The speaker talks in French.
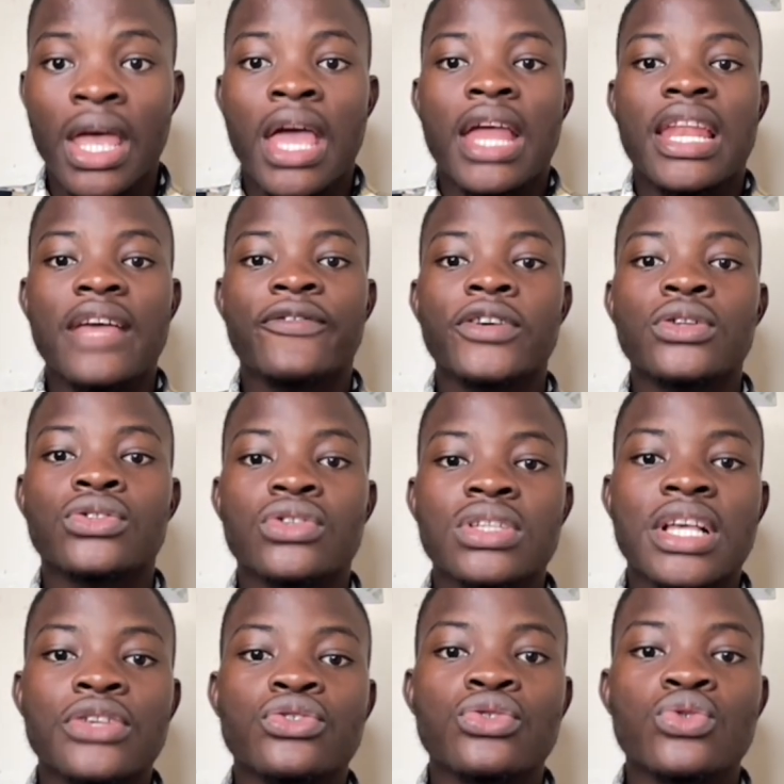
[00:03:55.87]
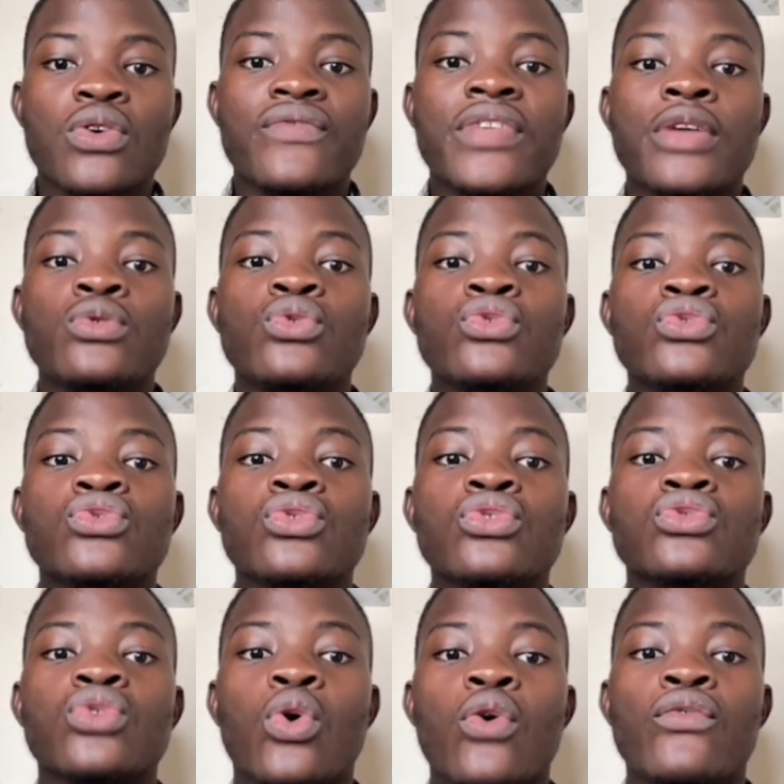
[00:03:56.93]
les frais de transaction deviennent une source
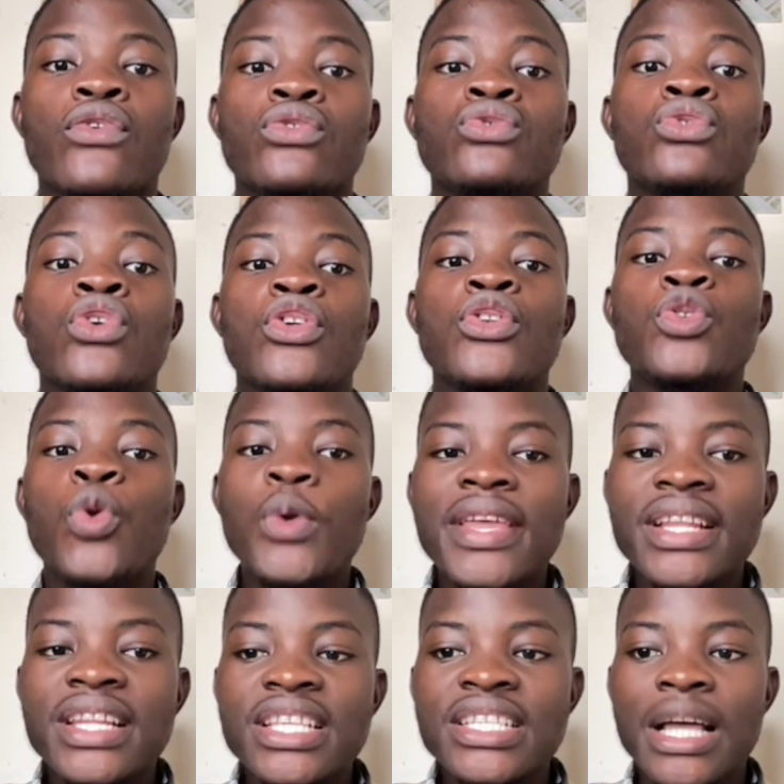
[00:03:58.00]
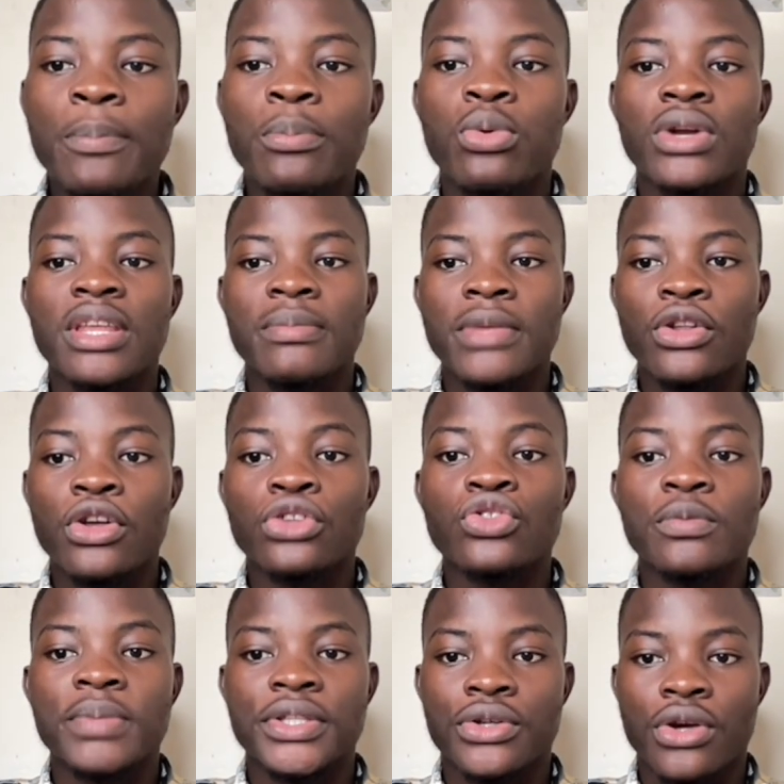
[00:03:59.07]
de revenus non négligeable pour les mineurs de
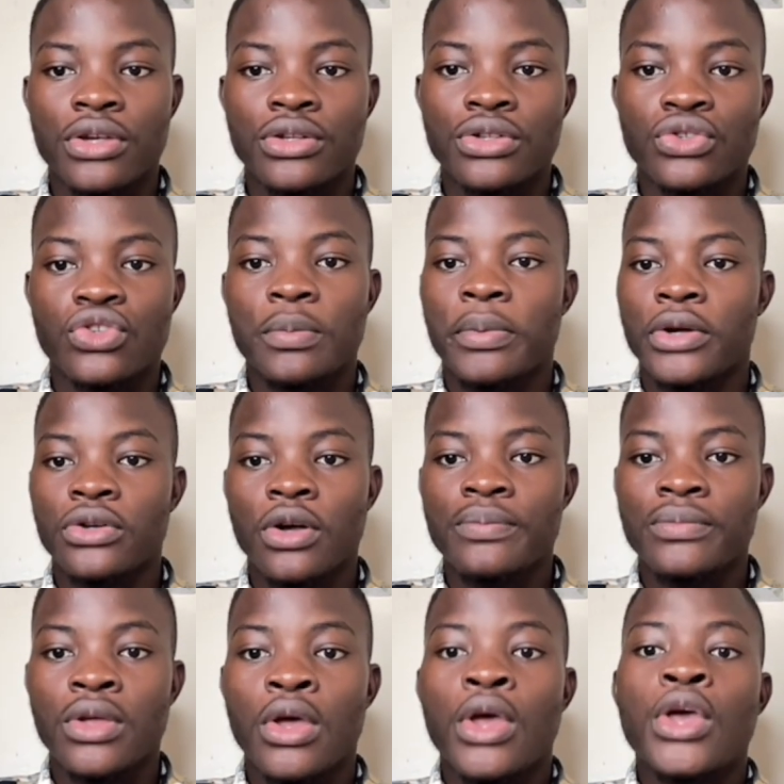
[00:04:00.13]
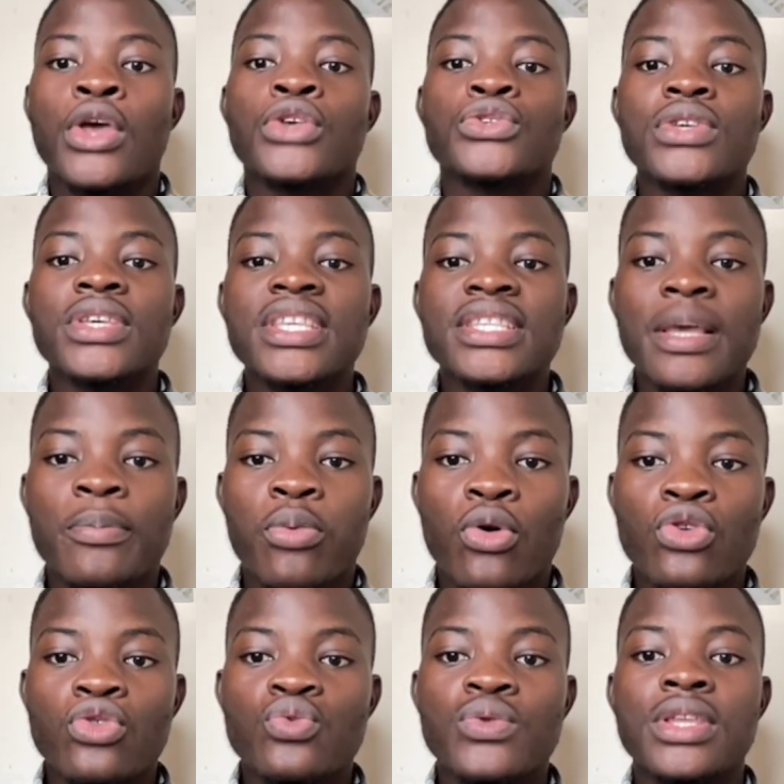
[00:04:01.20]
Bitcoin. Cependant, ce qui s'est
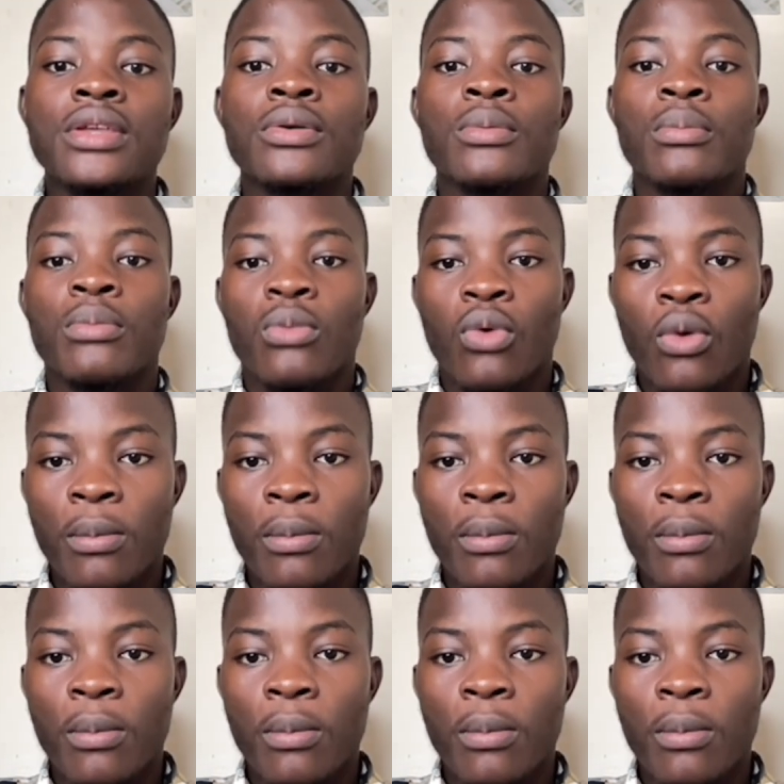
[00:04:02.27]
produit au